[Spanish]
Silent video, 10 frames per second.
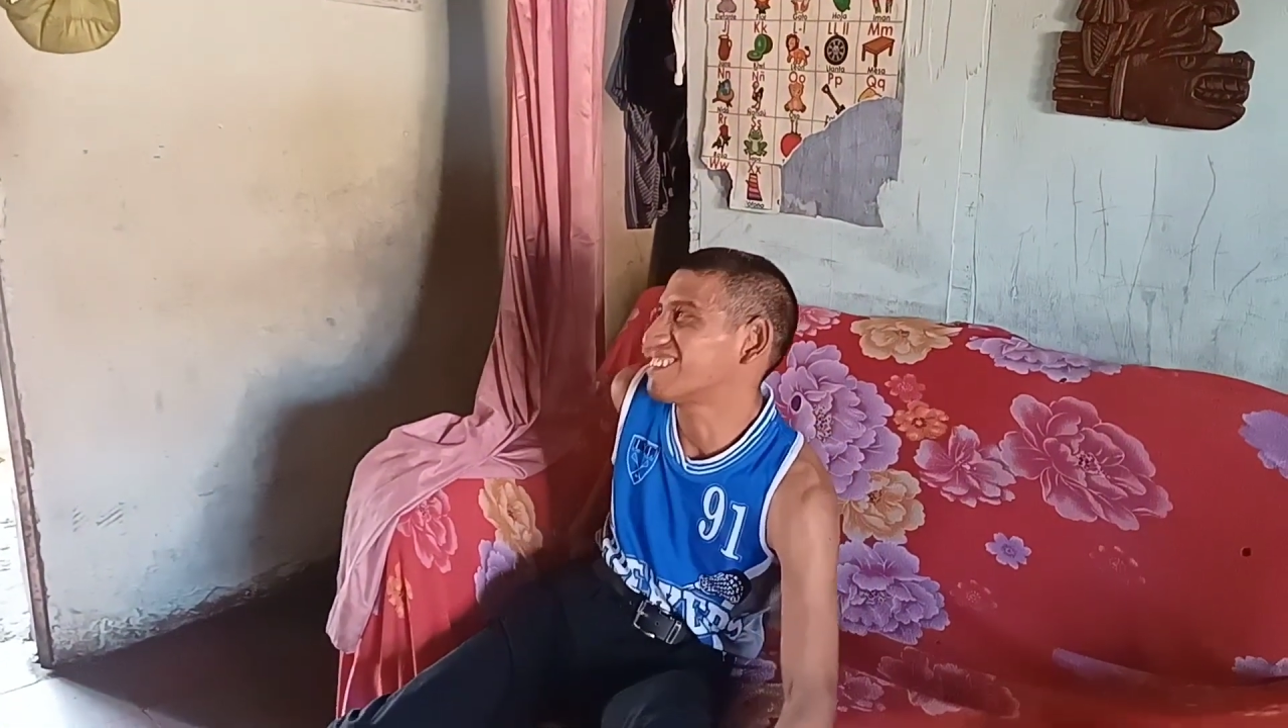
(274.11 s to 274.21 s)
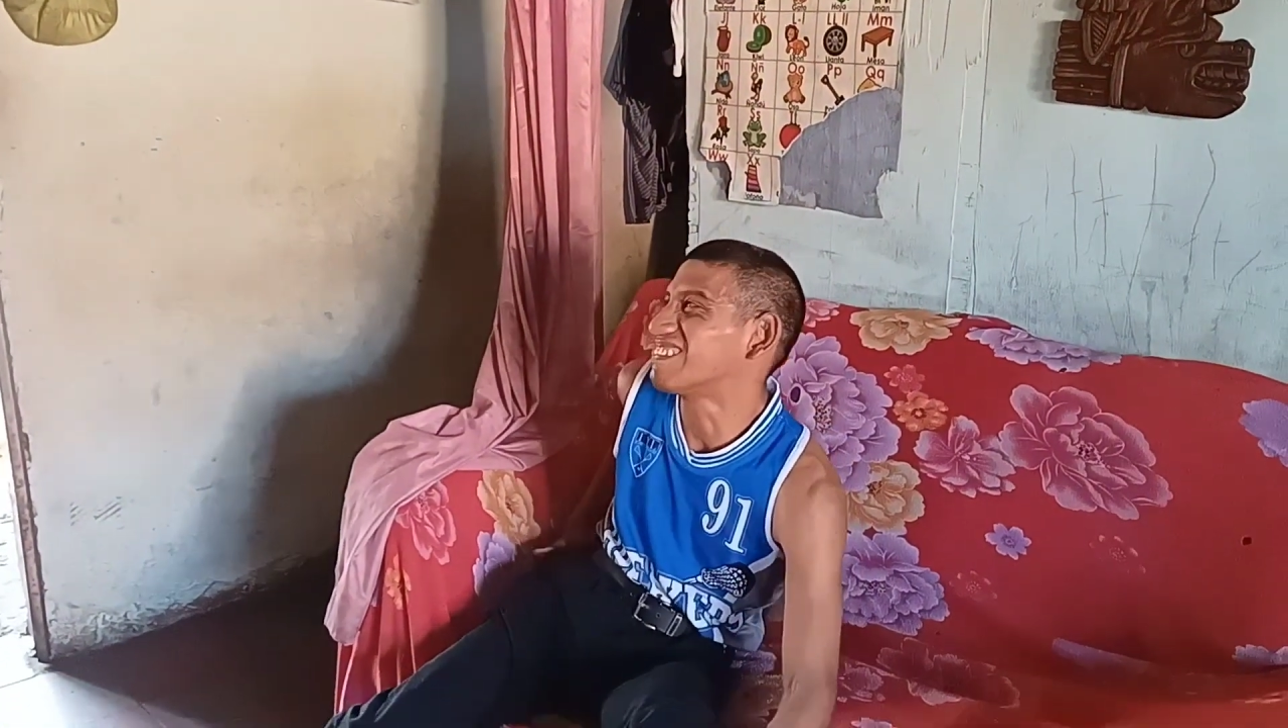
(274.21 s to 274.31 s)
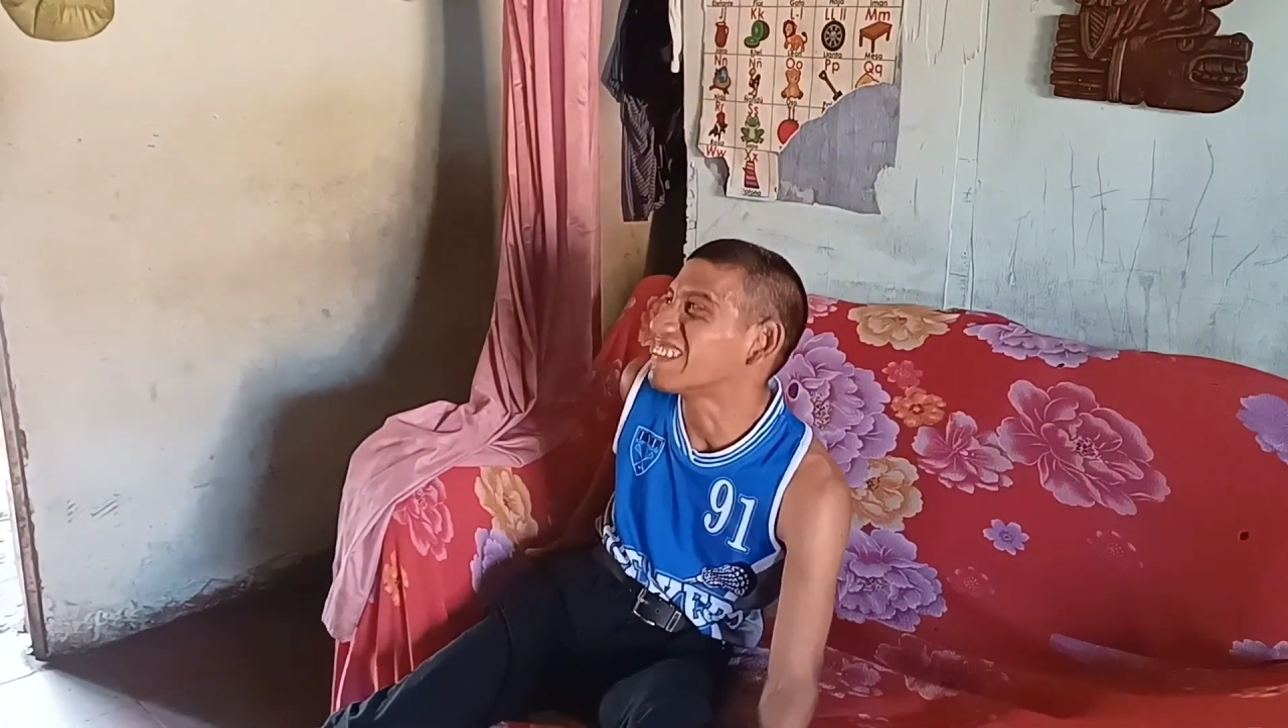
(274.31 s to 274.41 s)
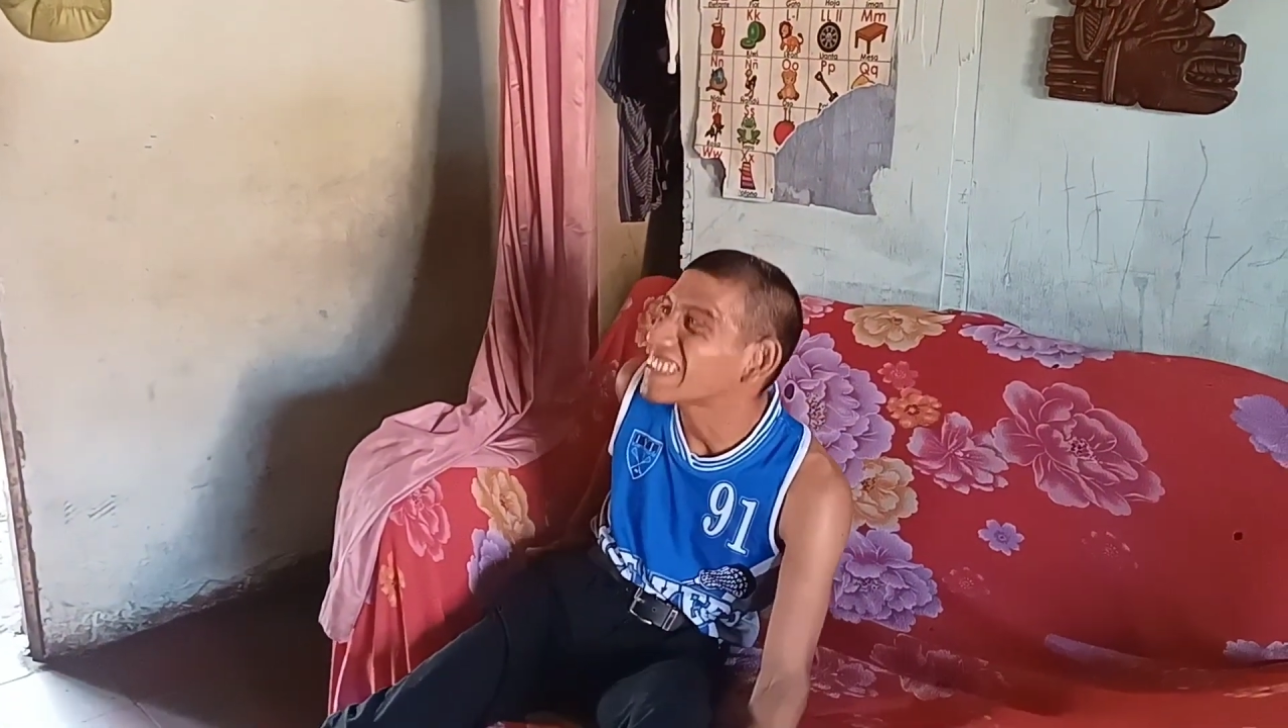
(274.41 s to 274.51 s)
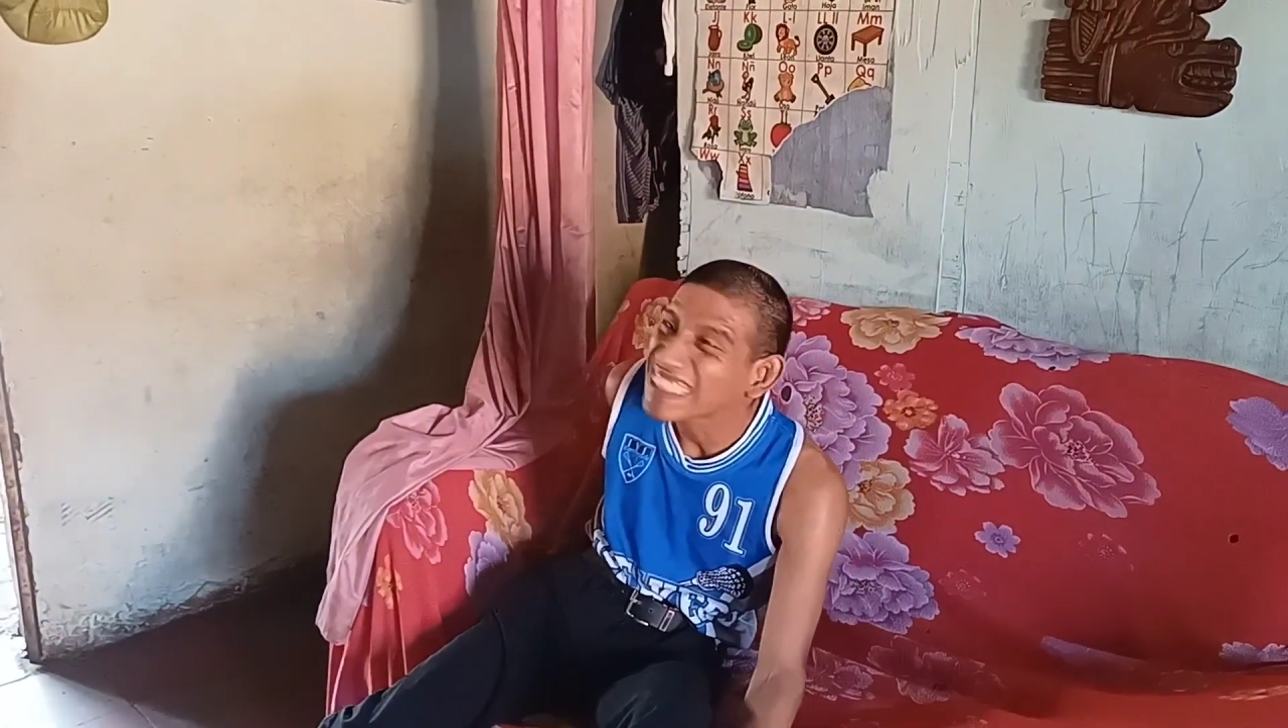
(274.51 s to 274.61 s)

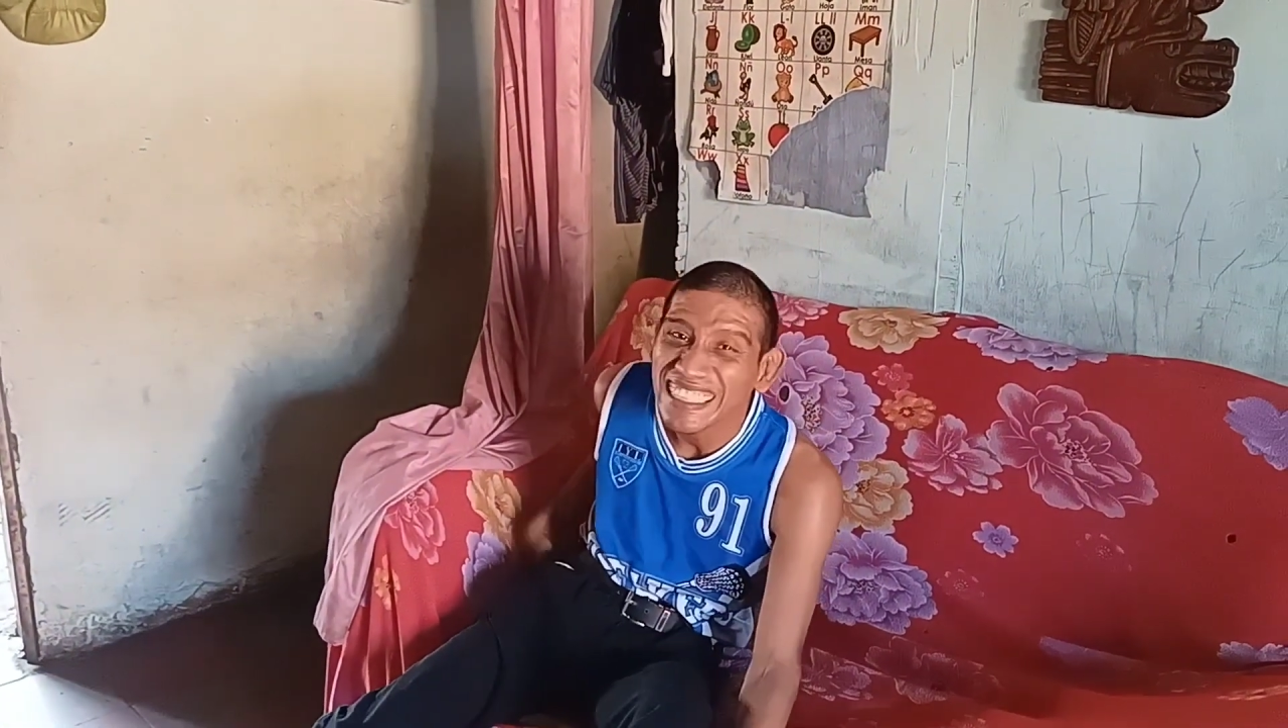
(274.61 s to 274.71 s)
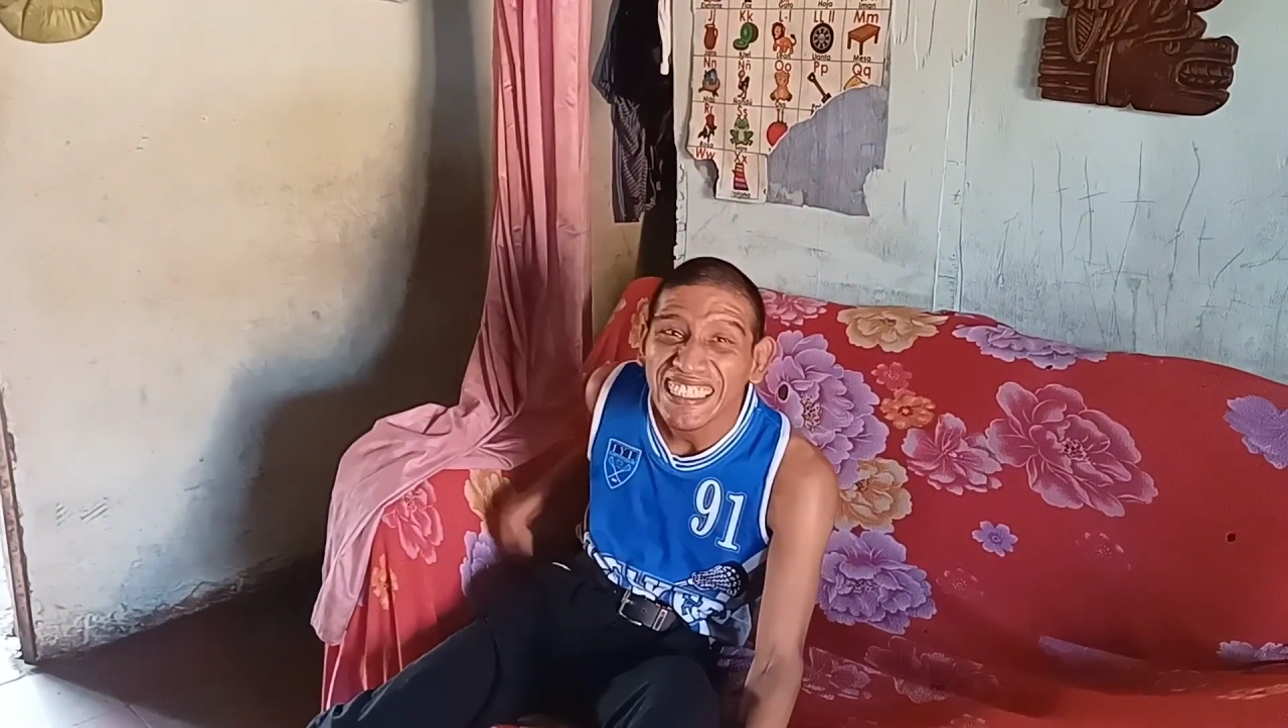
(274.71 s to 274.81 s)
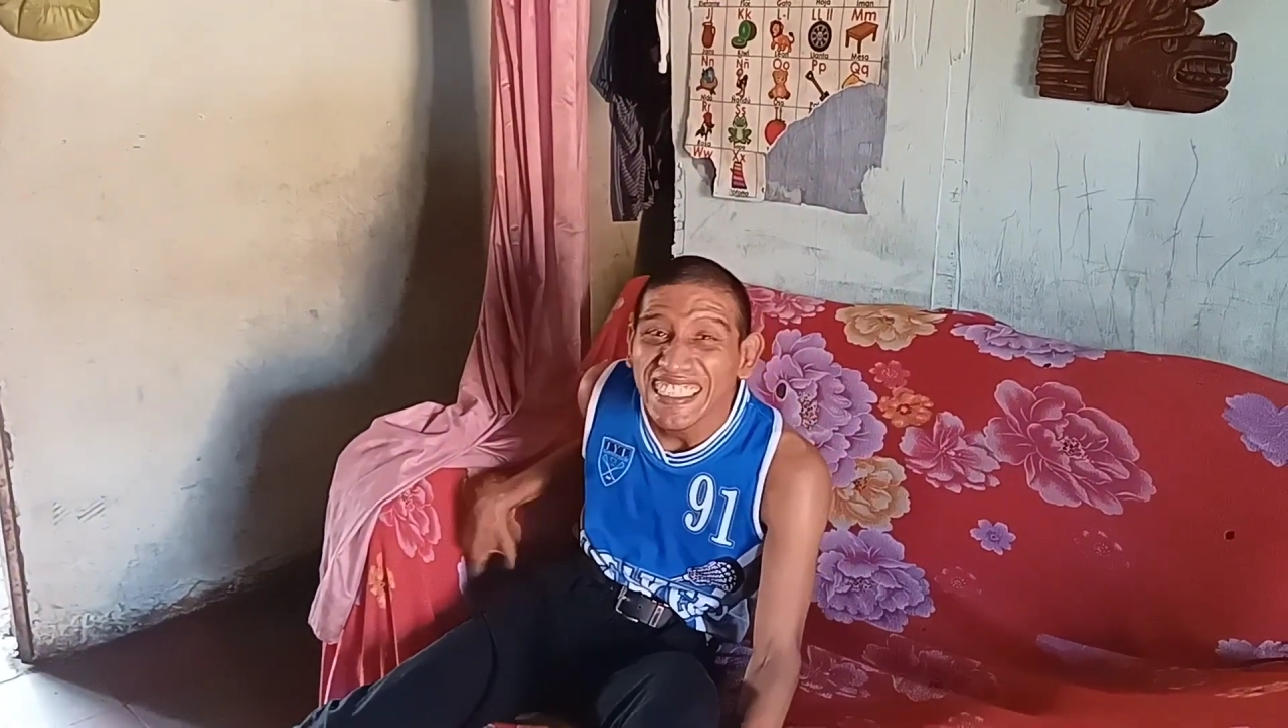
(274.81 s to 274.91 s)
esperamos